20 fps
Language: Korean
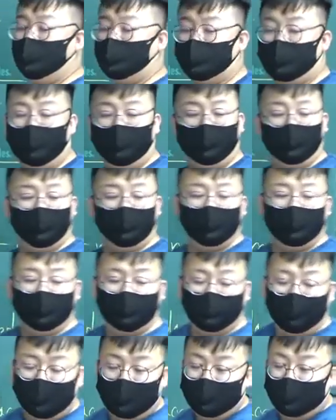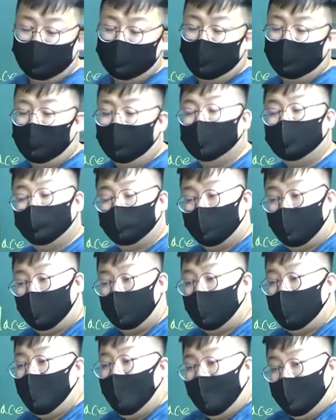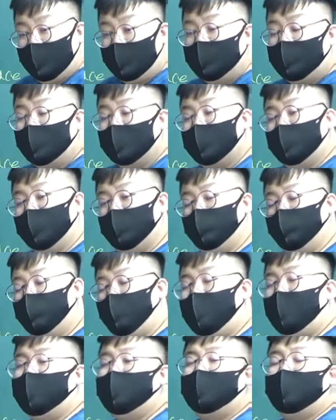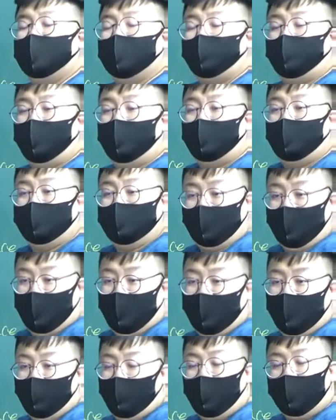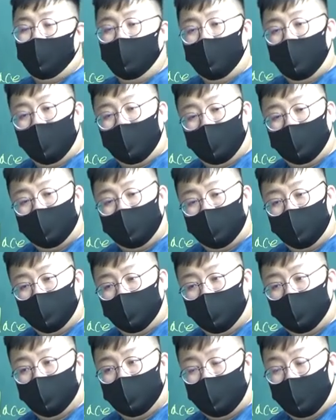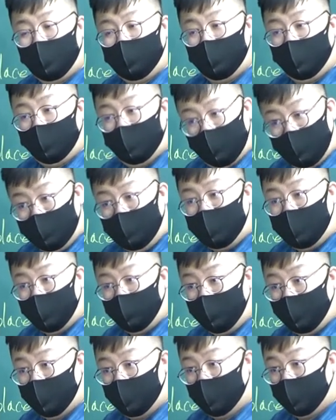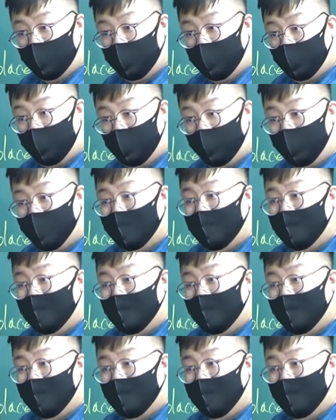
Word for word: 쓰임도 사실 많이 쓰긴 하지만 실제 그 플라스틱 병을 재활용하는 친구 사람들 상당히 많죠